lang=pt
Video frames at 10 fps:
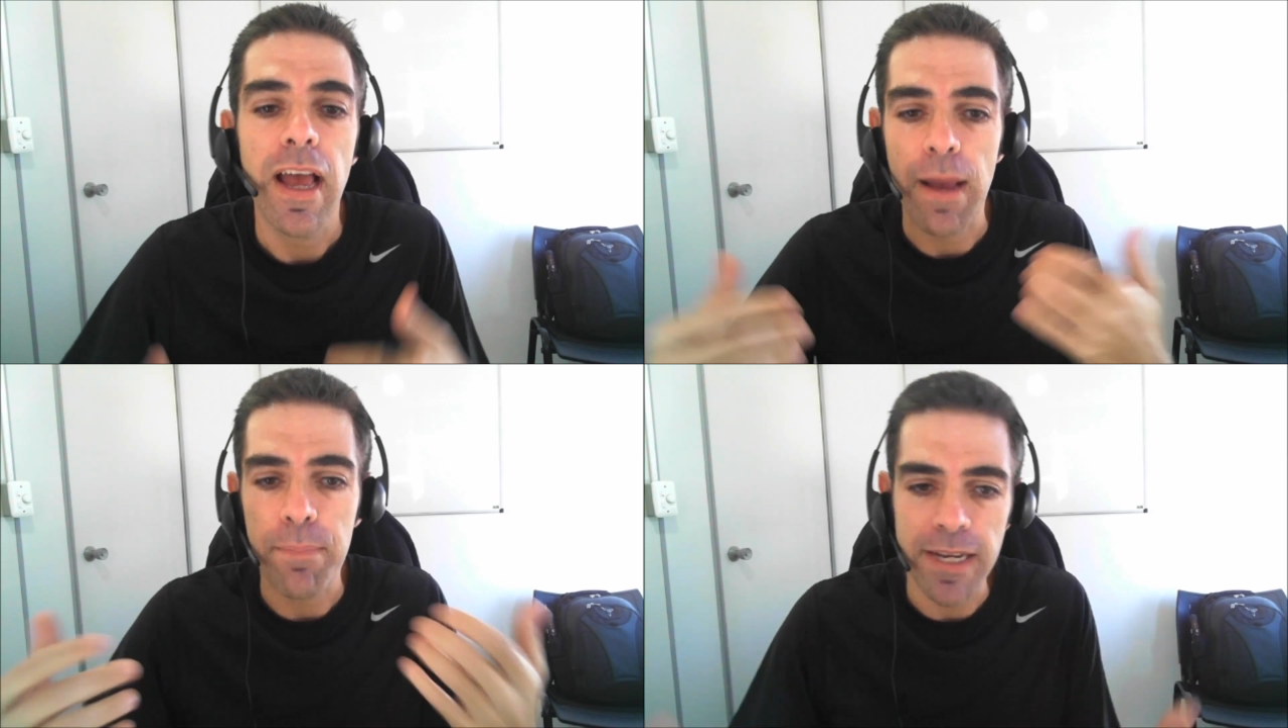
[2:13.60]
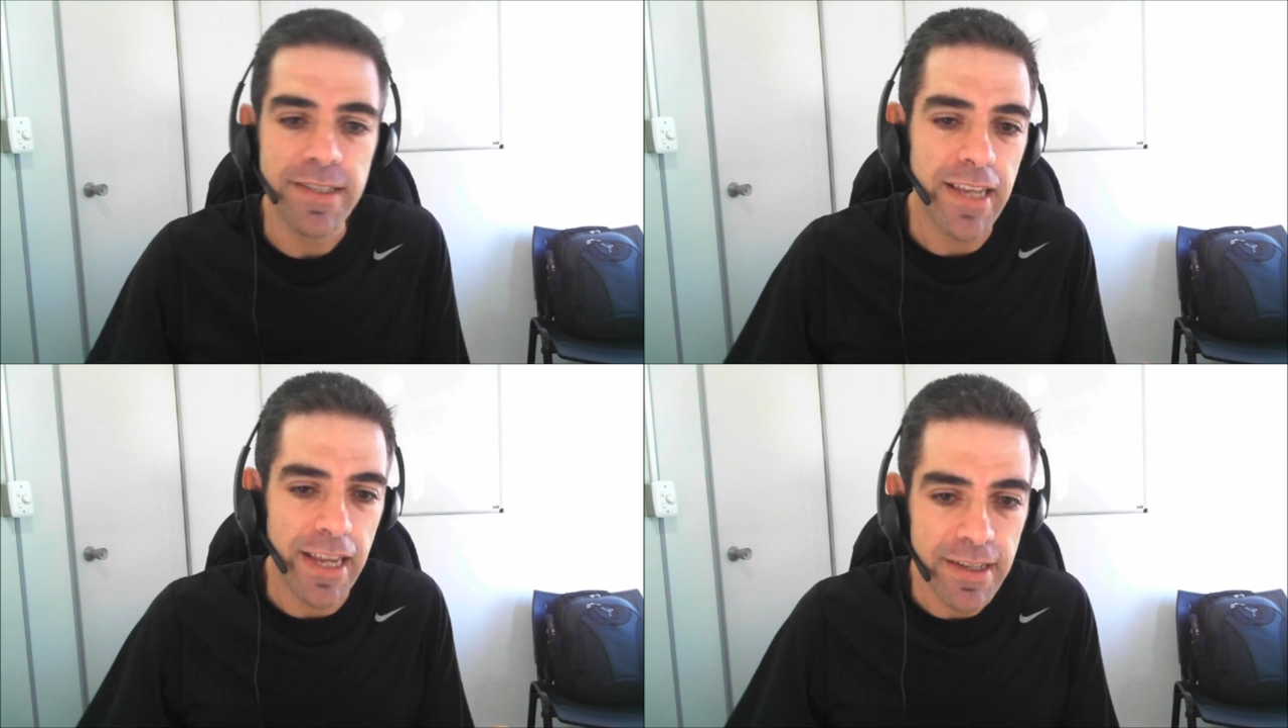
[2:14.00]
a
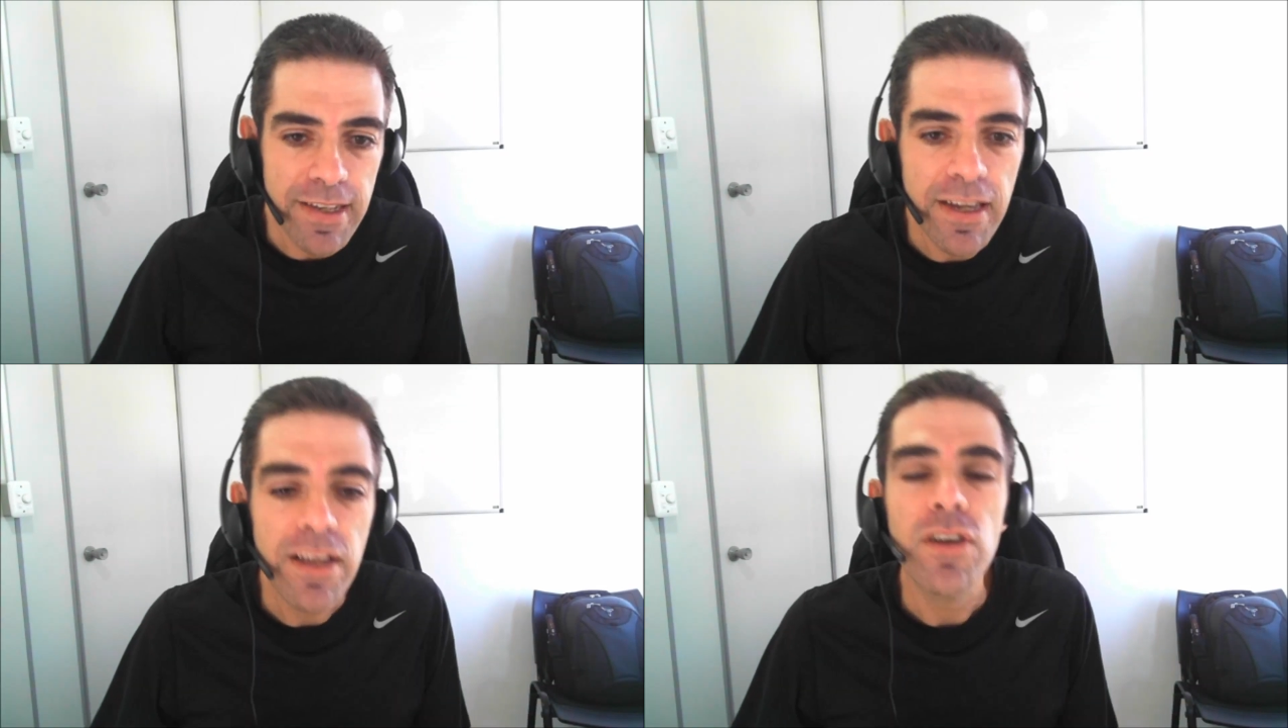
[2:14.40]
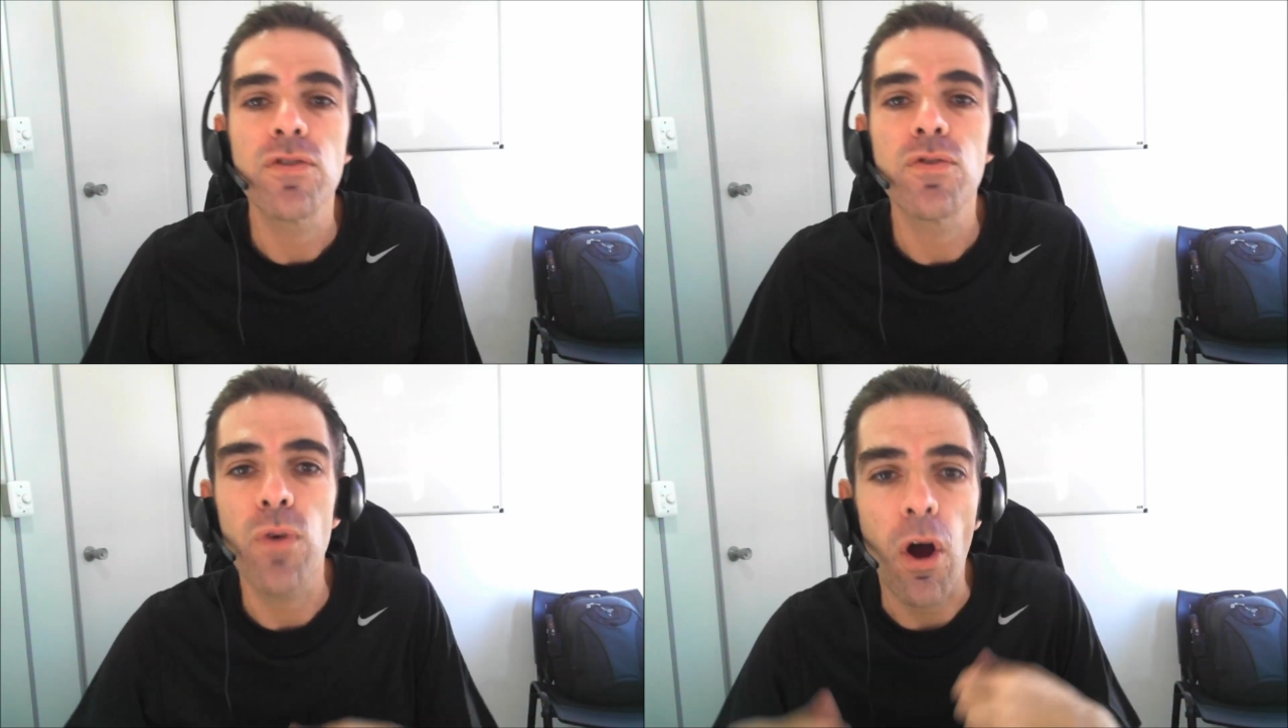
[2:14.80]
presença
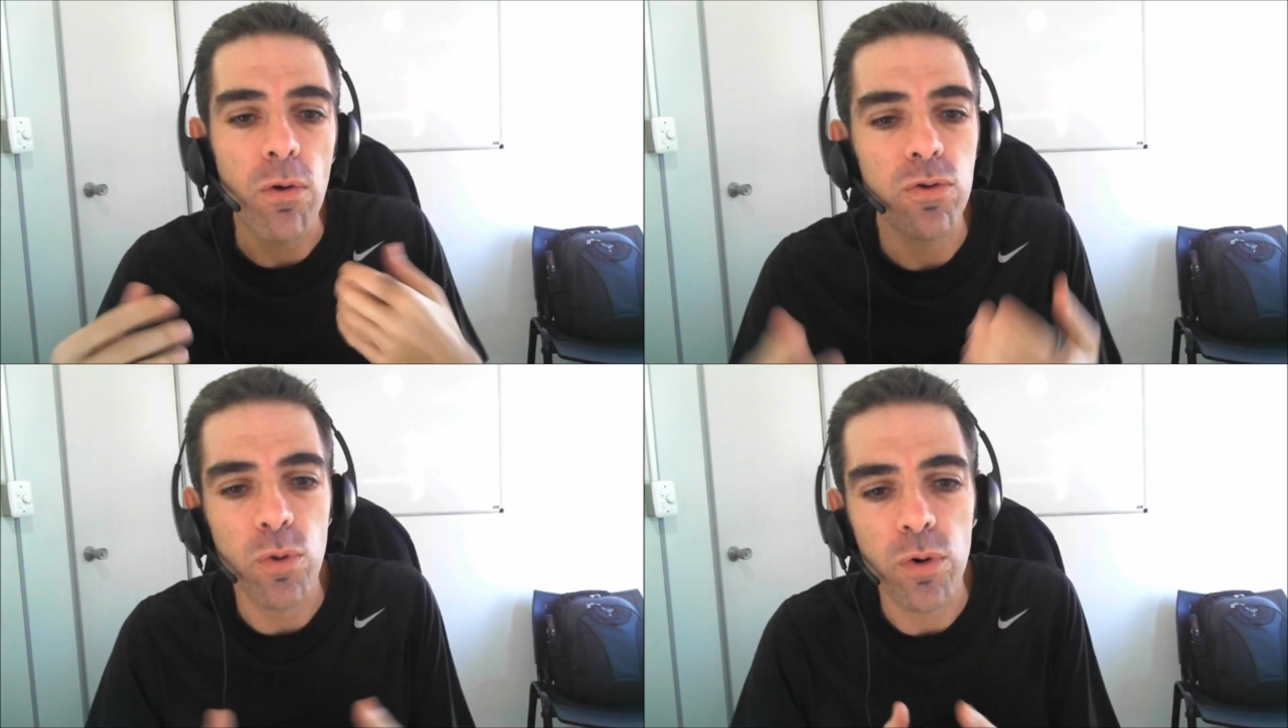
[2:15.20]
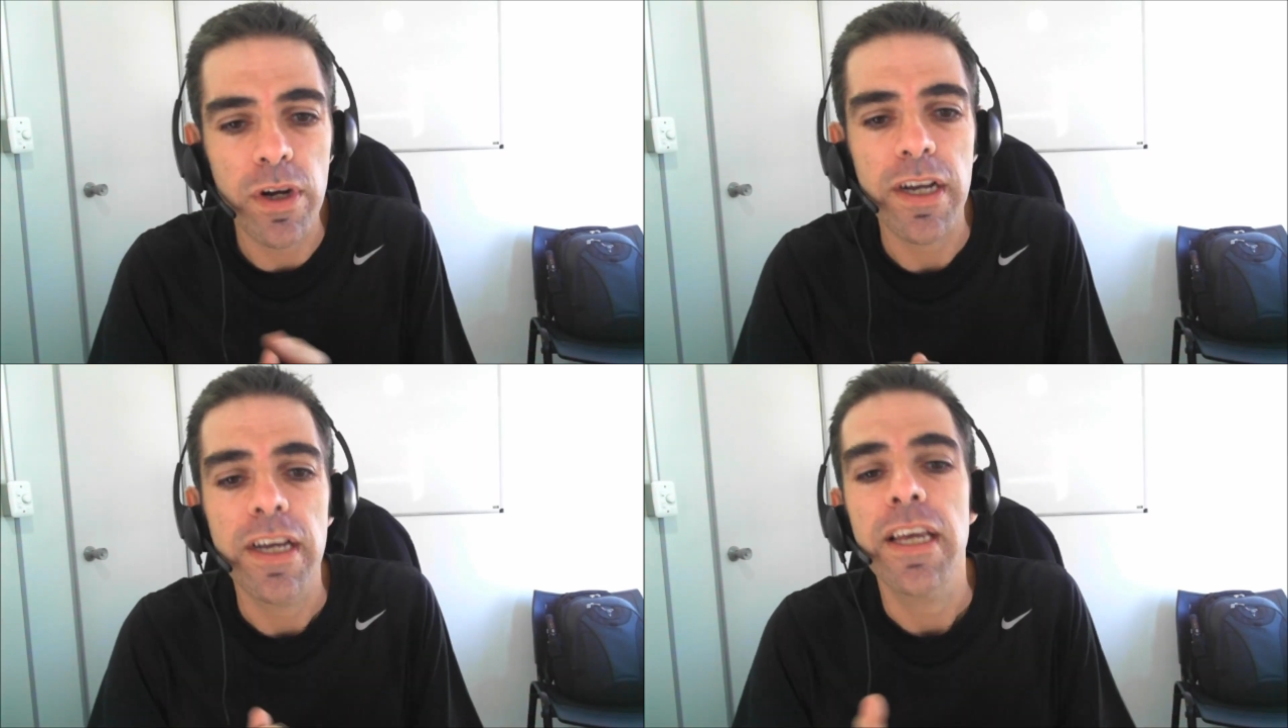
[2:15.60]
do
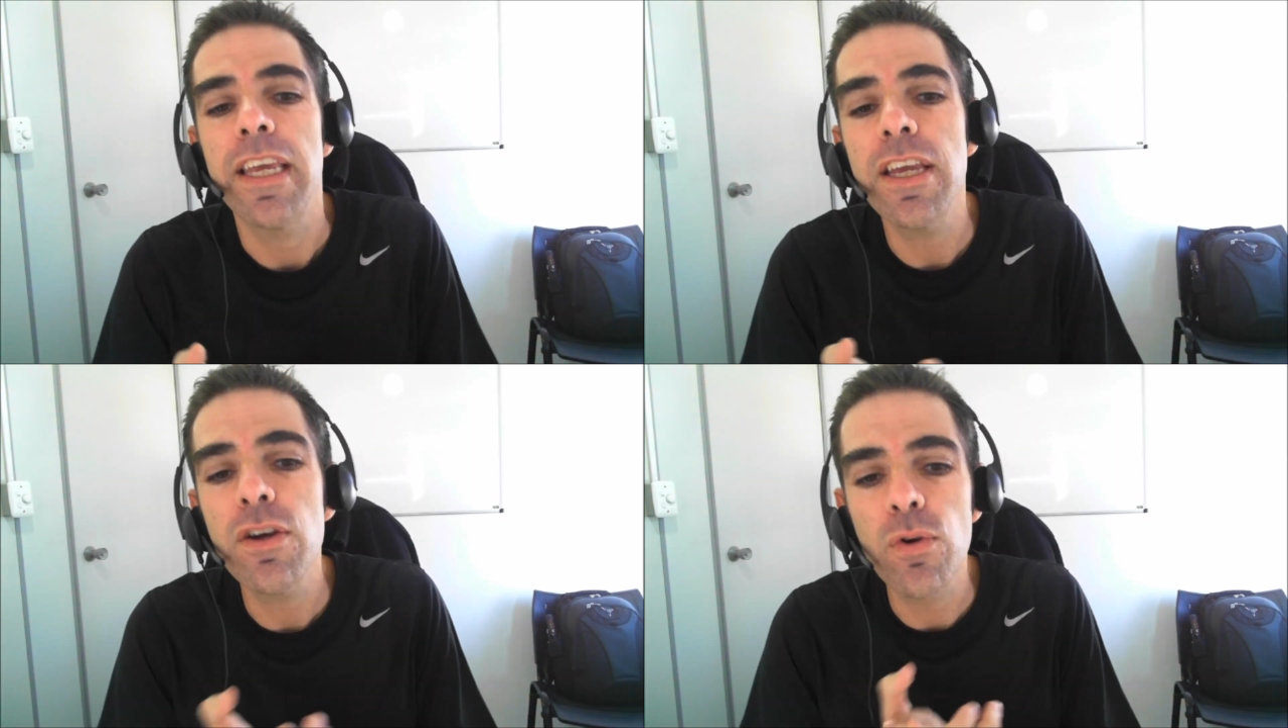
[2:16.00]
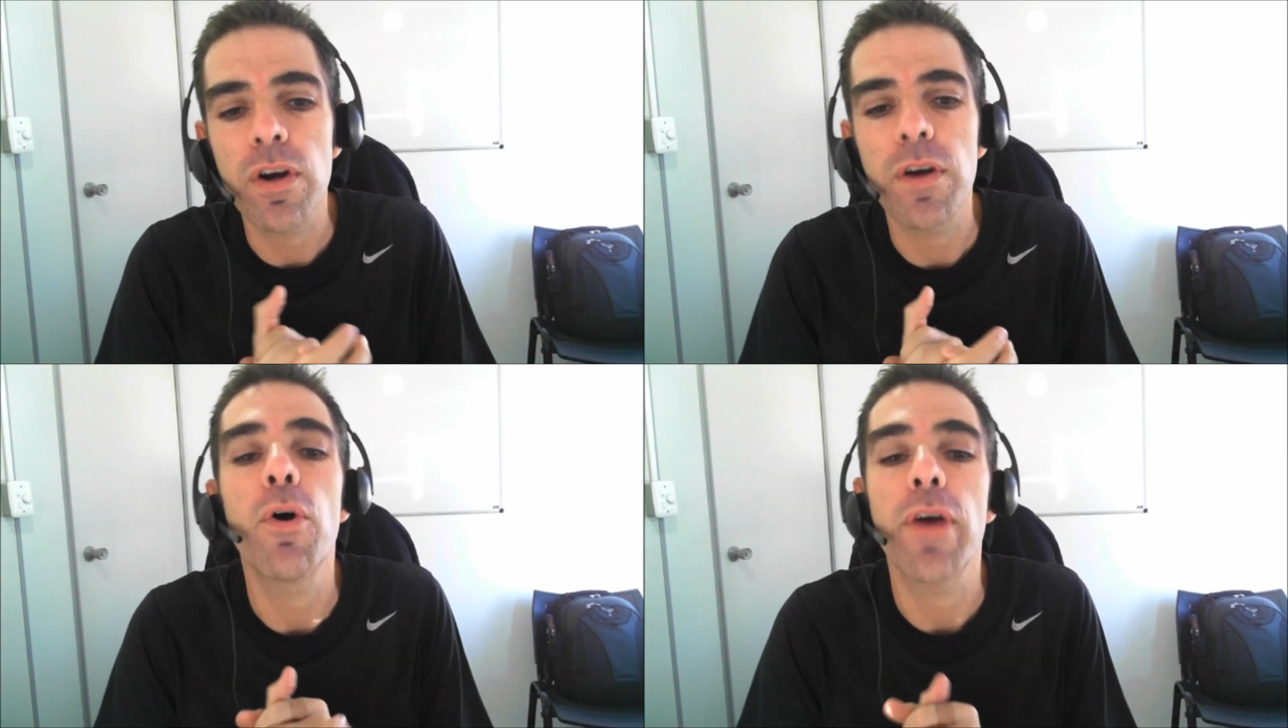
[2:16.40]
autor
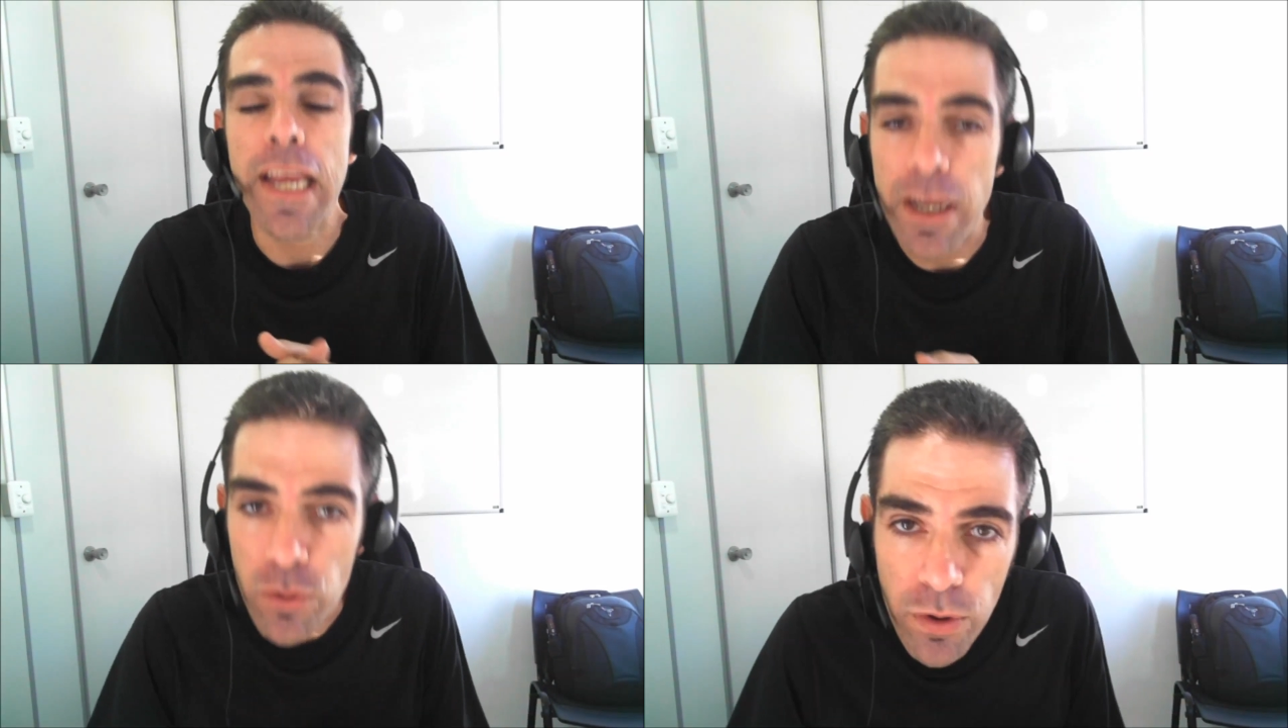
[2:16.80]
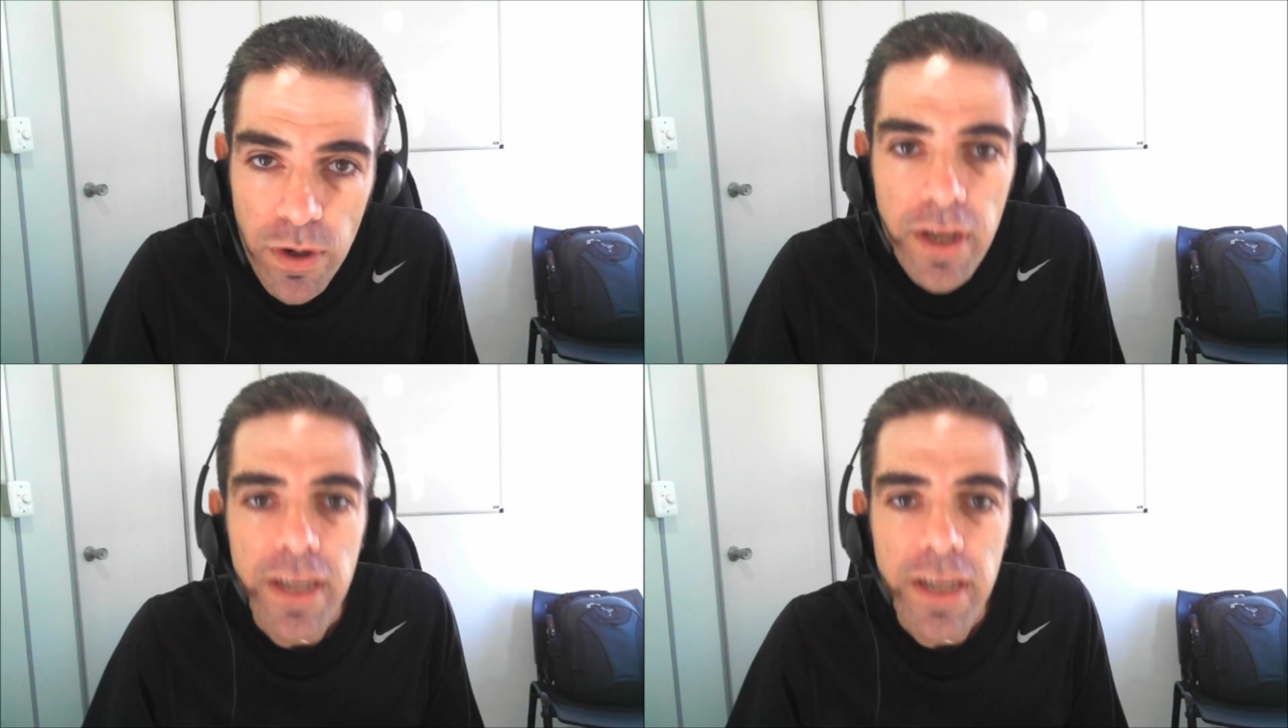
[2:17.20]
Igor Moreno,